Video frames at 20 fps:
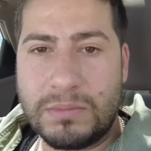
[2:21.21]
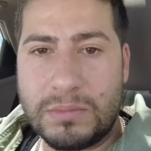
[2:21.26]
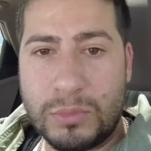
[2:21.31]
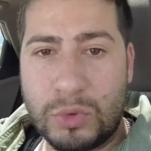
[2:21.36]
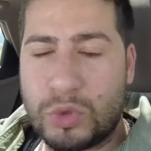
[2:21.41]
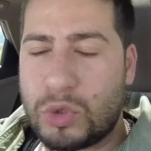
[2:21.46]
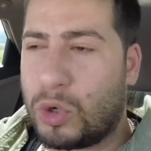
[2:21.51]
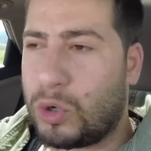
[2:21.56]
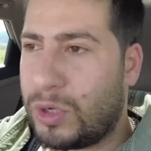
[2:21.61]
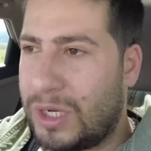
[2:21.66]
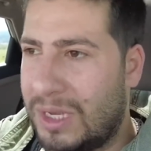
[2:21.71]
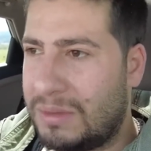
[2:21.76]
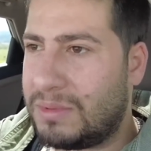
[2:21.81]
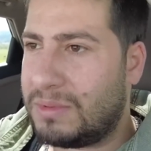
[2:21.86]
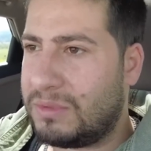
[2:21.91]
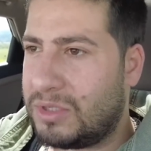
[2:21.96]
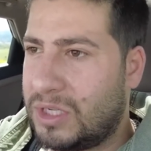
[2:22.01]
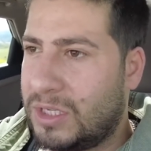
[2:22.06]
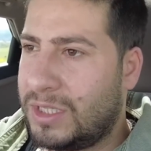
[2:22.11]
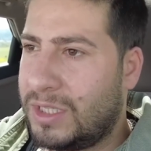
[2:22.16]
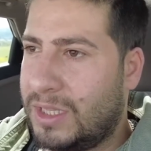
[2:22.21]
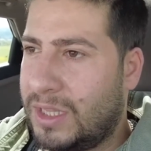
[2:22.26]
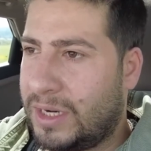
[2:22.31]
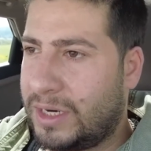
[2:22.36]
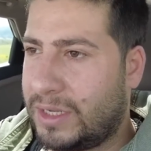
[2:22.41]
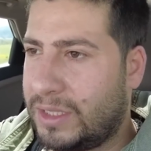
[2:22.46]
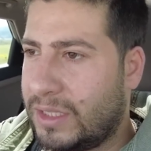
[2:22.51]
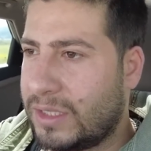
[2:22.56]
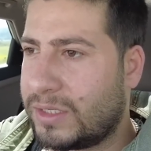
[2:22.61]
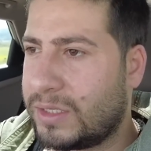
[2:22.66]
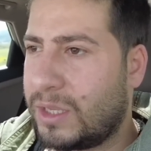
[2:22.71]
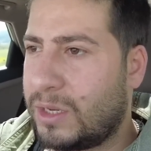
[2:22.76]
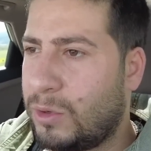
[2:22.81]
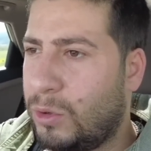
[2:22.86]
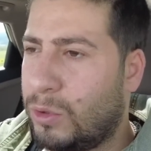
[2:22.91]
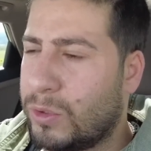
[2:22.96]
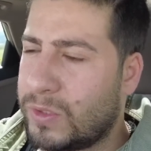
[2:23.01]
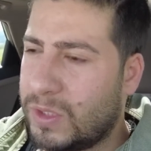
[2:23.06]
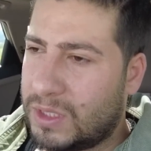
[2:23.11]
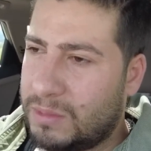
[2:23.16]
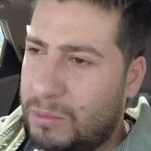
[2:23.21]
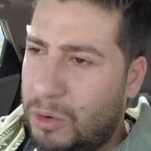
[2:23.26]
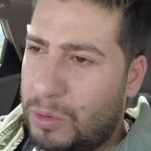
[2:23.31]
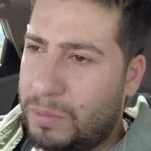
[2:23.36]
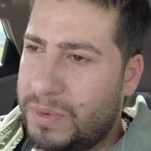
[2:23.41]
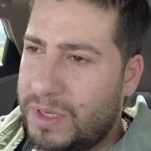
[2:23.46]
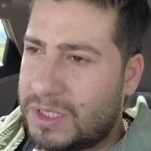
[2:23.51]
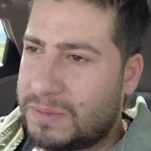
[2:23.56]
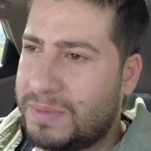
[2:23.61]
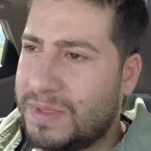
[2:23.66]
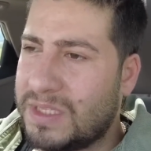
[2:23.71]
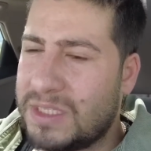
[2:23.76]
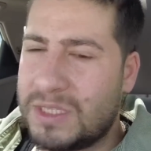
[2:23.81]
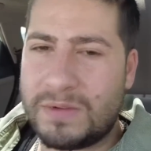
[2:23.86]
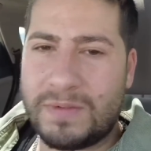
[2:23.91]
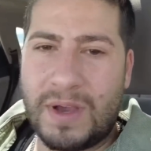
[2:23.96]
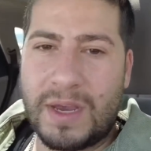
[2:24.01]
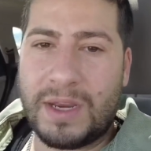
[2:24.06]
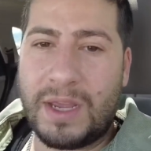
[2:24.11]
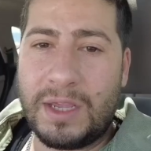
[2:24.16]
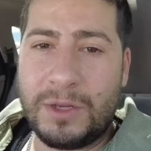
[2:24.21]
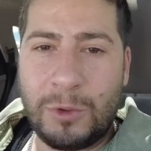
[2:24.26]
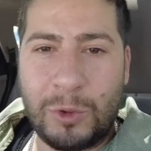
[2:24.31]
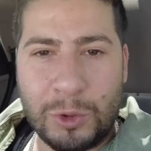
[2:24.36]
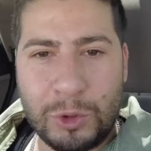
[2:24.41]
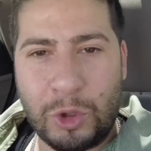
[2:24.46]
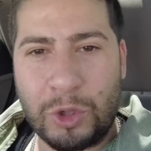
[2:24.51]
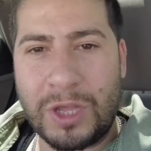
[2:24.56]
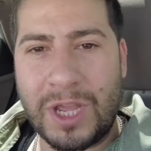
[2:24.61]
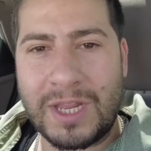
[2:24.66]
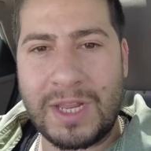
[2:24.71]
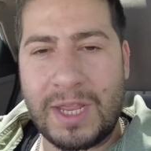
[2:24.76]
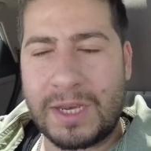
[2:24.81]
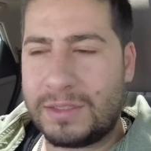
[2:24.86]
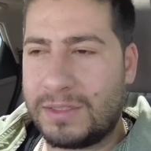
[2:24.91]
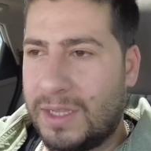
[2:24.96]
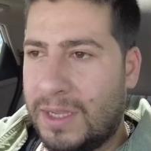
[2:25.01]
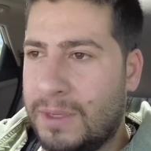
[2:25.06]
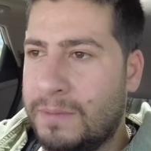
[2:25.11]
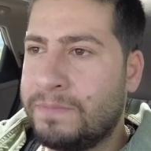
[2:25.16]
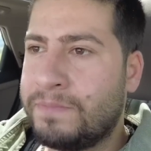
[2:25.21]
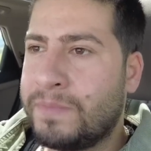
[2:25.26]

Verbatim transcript: Bu çok önemli bir şey değil arkadaşlar. Ortalama 15.000 civarı hani o dolaylarda